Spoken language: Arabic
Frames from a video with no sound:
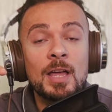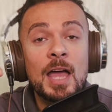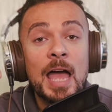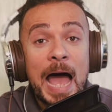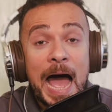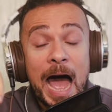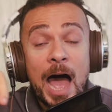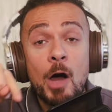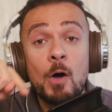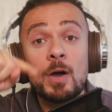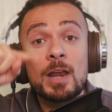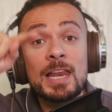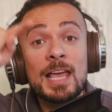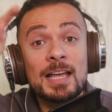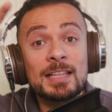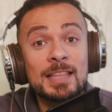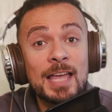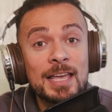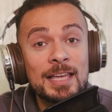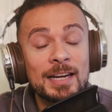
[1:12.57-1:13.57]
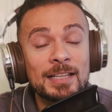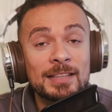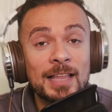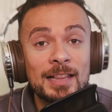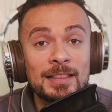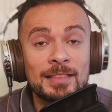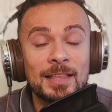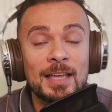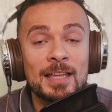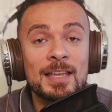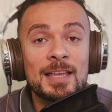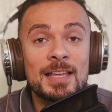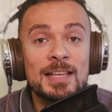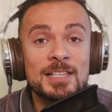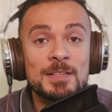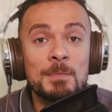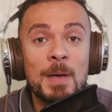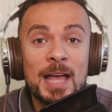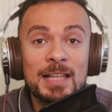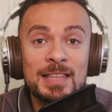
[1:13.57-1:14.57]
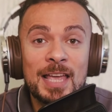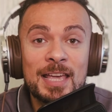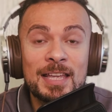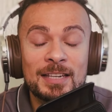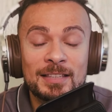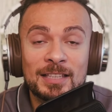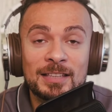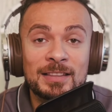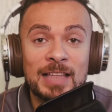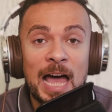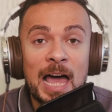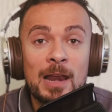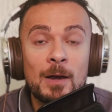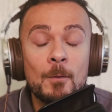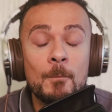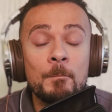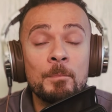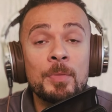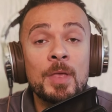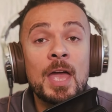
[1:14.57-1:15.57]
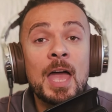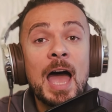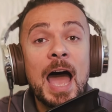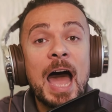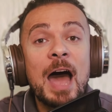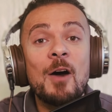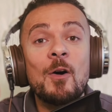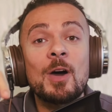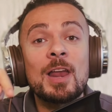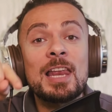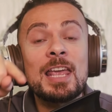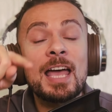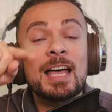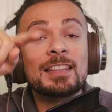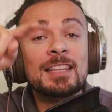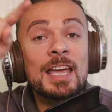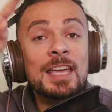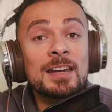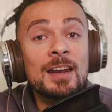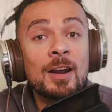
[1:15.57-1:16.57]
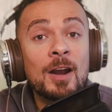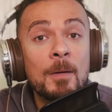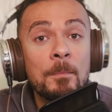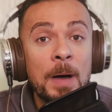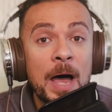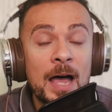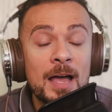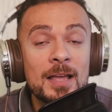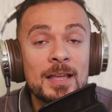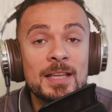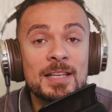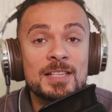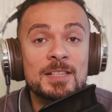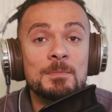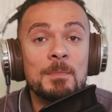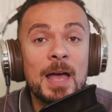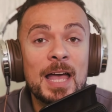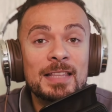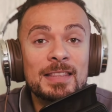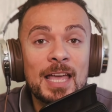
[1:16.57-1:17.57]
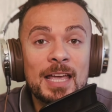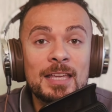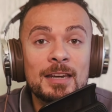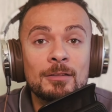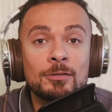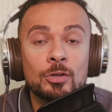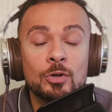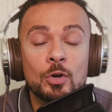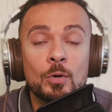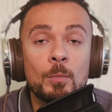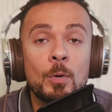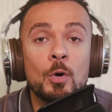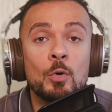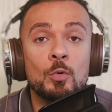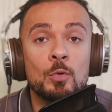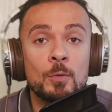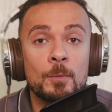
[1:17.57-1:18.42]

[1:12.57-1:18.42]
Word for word: حواليها دايره ثالثه اسمها دايره التعلم حواليها دايره رابعه اسمها دايره النمو